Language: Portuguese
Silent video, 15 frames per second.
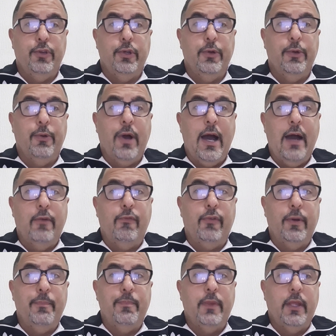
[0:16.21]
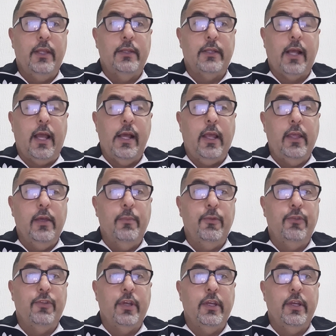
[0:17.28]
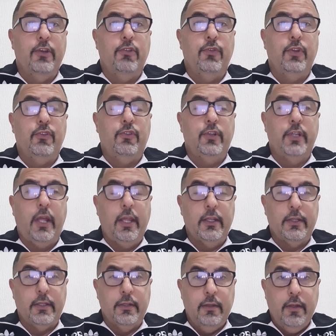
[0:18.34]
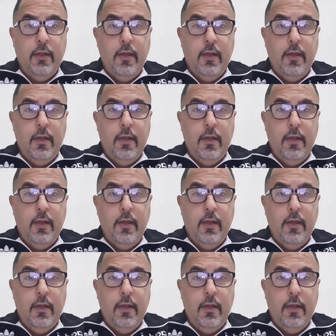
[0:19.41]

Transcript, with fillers: Eu e o Rafa entraríamos aí às 20h30,